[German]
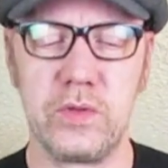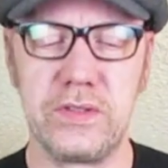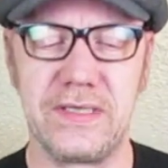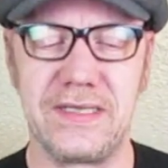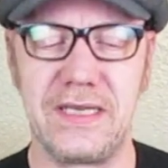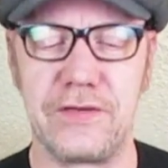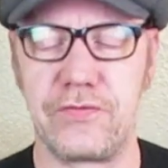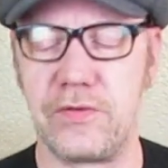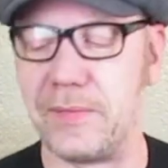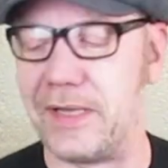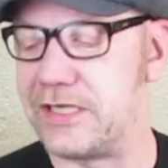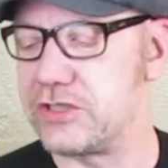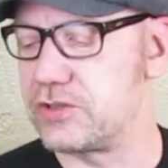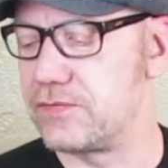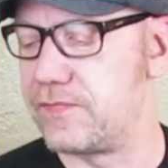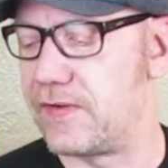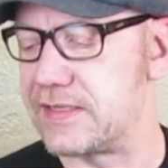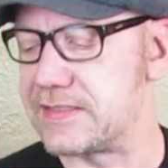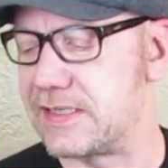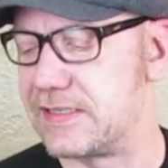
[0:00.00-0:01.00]
Und in der
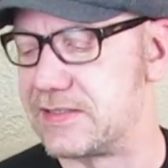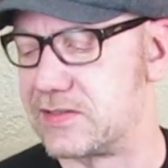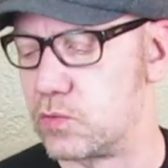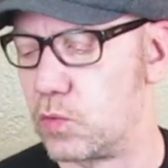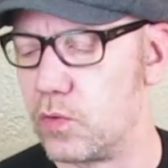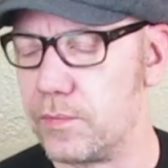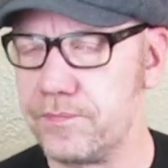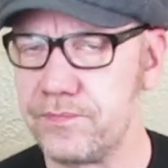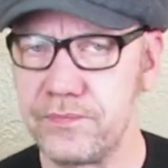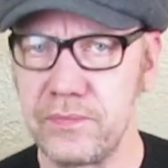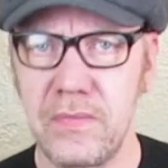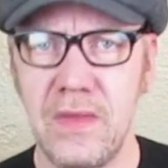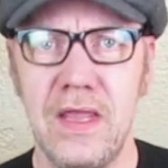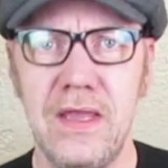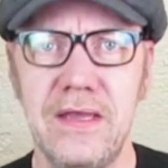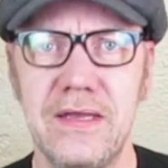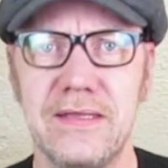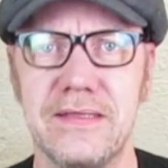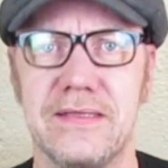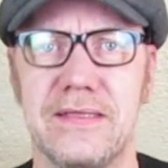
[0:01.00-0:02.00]
Filmation war es halt so,
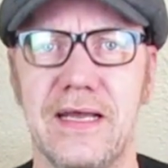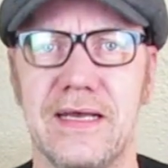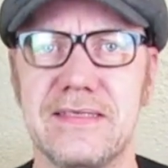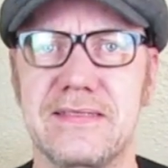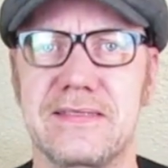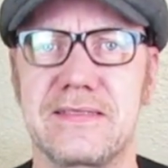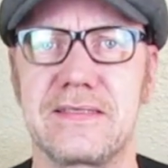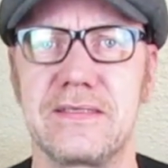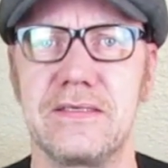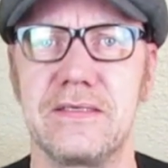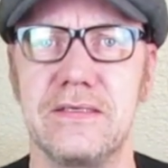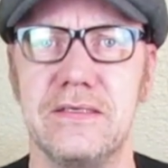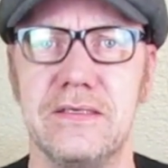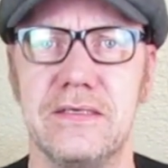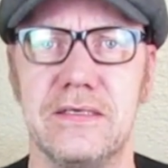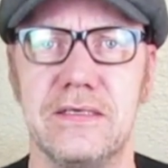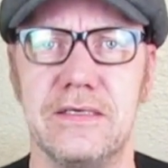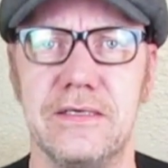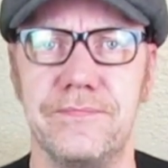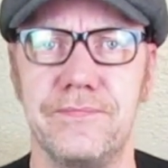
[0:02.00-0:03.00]
dass
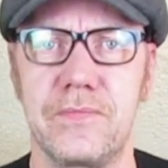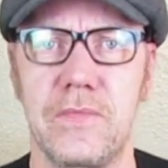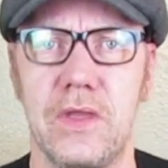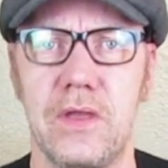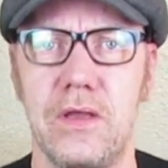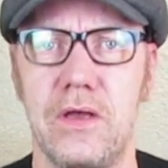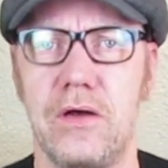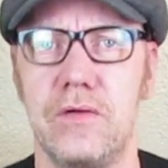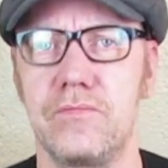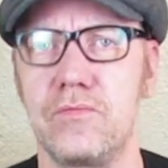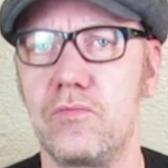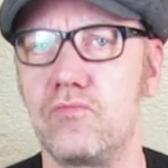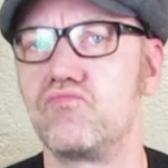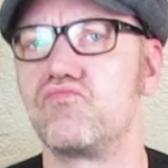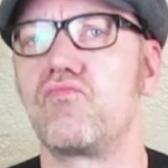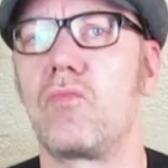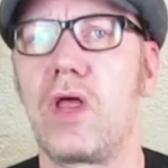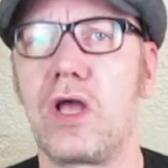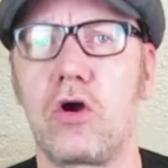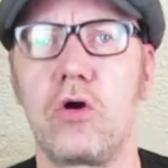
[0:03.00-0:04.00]
äh,
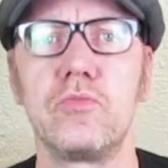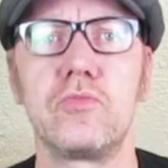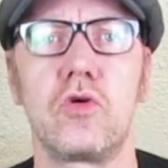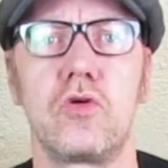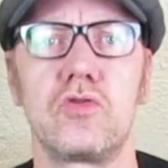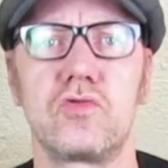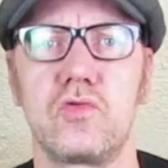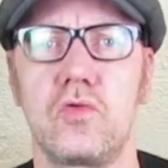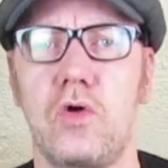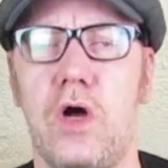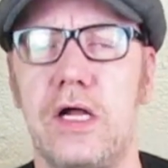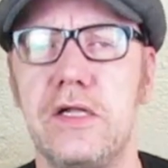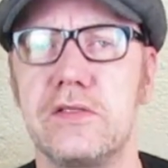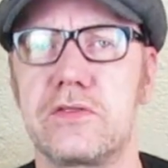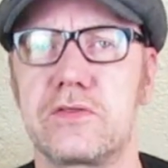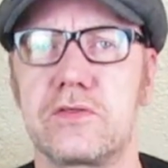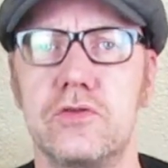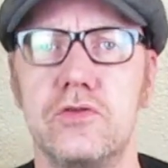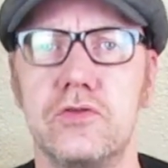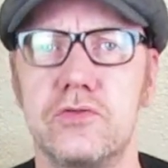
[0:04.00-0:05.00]
er kommt also
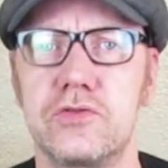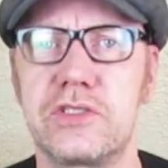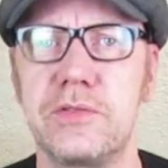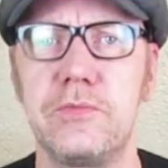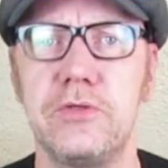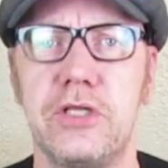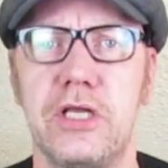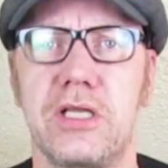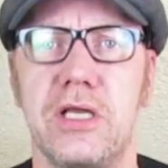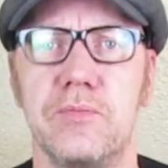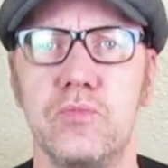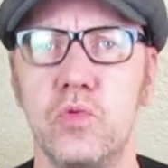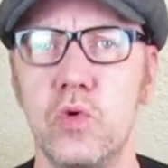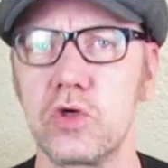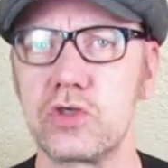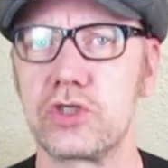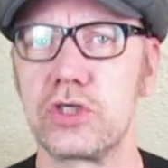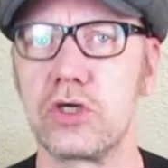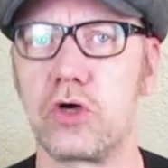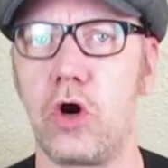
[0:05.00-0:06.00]
als ziemlich netter
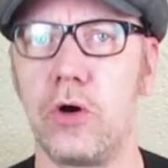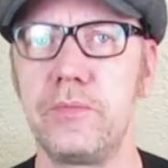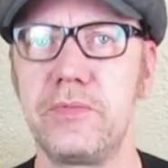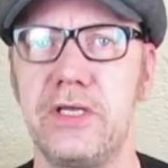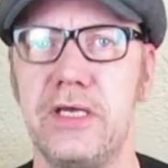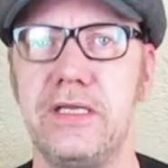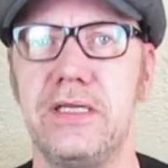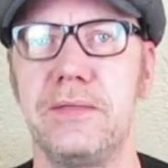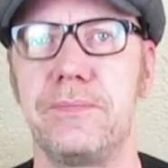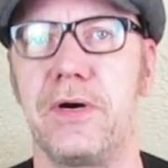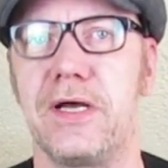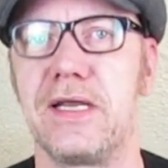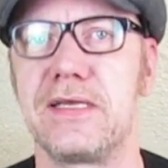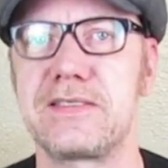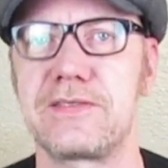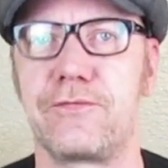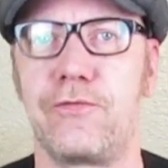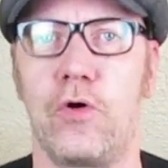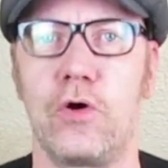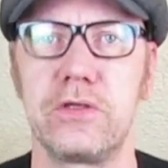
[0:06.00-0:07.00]
Bursche, kommt er in den
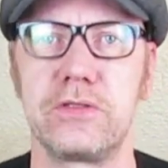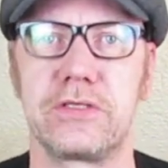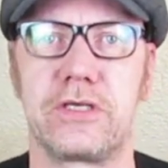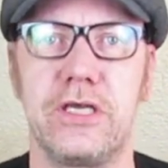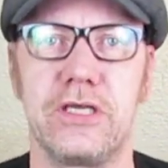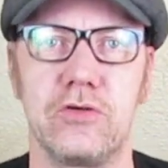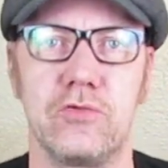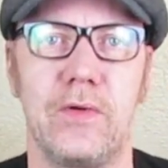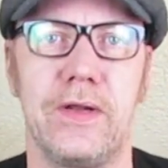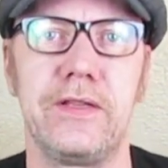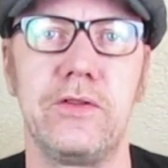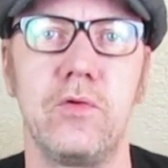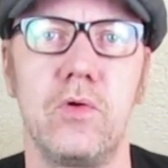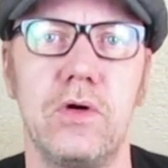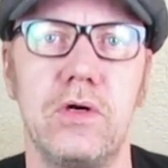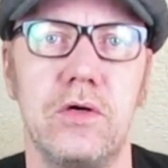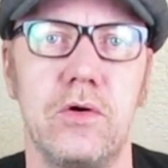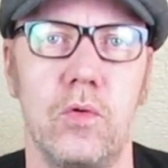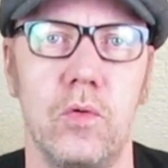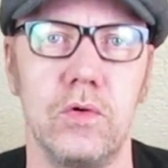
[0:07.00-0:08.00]
Palast von King
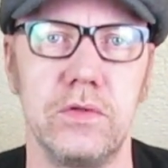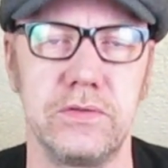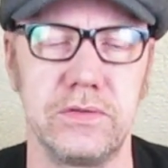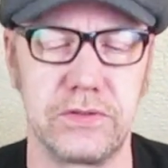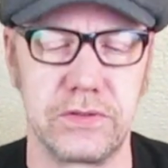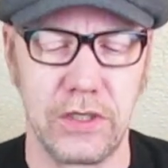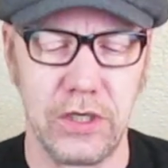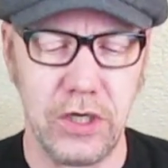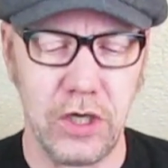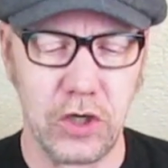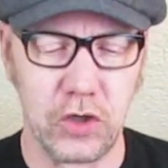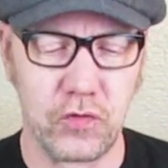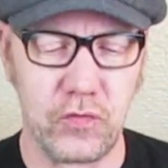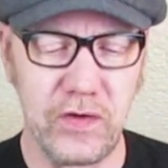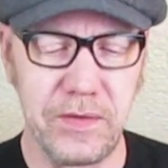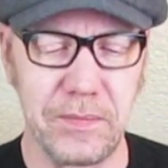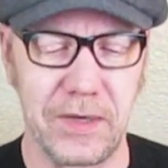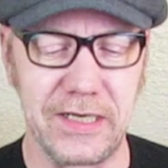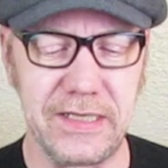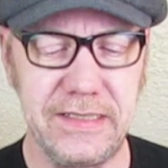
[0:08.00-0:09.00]
Randor und
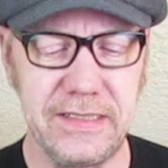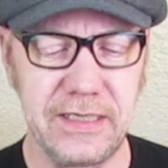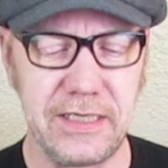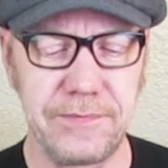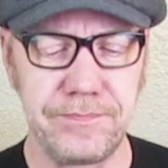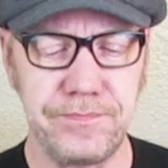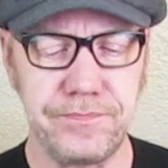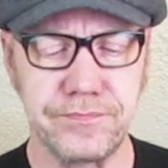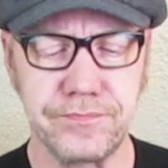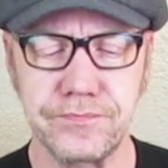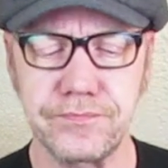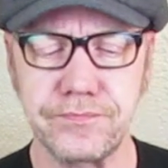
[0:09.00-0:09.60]
Queen Malina